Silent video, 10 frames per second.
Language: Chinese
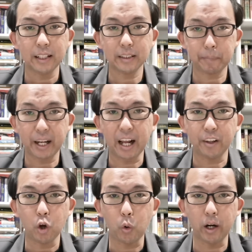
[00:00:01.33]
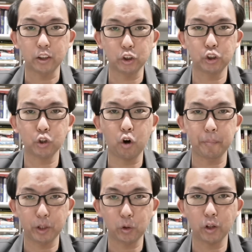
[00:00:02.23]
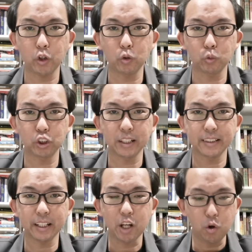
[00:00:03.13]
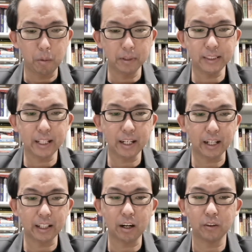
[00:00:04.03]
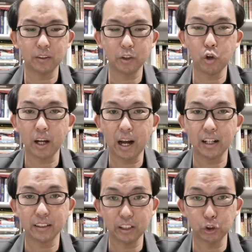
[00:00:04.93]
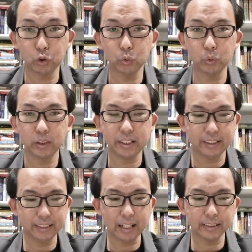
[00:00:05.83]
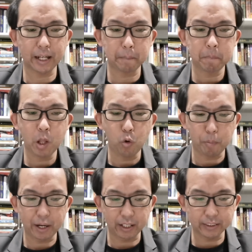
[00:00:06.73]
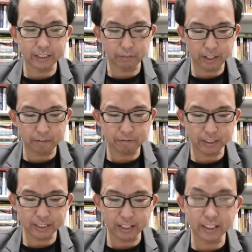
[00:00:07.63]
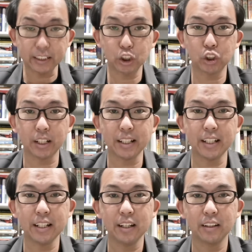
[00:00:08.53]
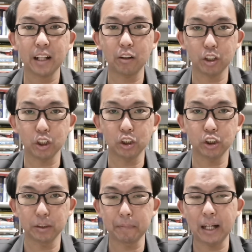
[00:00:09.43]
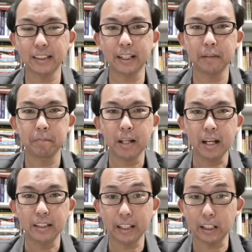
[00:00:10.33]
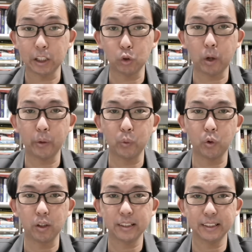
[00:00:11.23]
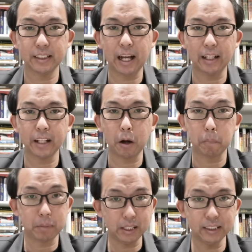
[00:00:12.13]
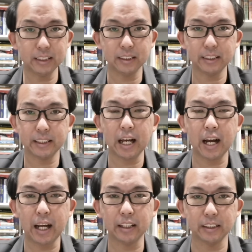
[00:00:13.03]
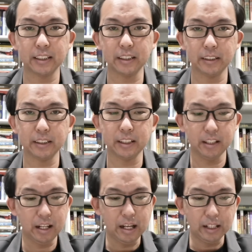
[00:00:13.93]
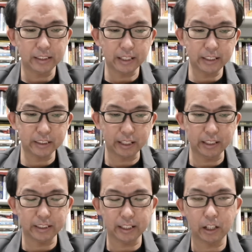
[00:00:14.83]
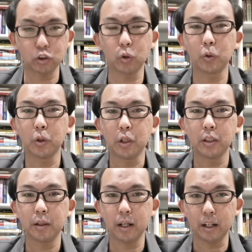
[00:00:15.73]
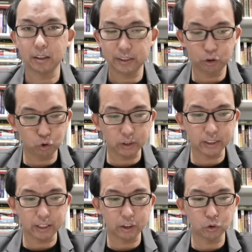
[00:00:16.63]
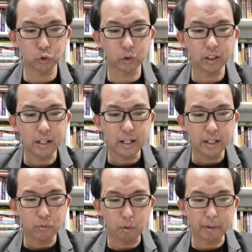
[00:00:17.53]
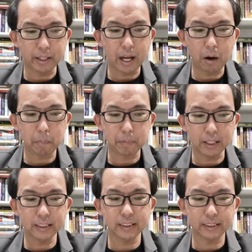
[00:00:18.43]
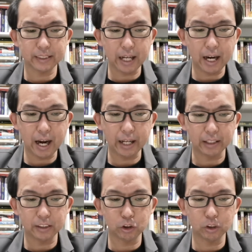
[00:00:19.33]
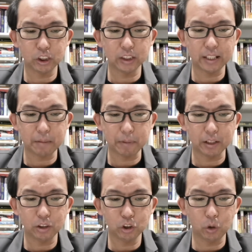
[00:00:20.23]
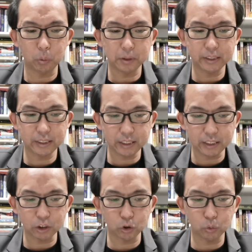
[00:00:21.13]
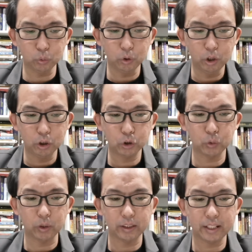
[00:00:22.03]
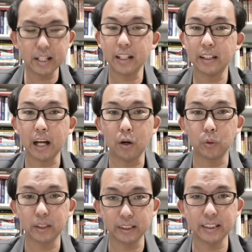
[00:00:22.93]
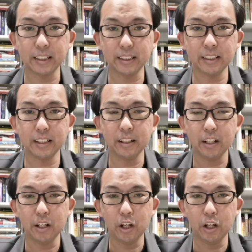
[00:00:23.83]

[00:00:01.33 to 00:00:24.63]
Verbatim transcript: 大家平安，欢迎继续跟我们一同来阅读圣经。我们今天来到约翰一书第三章，我把那个焦点放在第十一到第十八节这个的段落，是谈到彼此相爱的信息。在第十一节当中，呃，作者呢就说我们要彼此相爱，这就是你们从起初所听到的信息。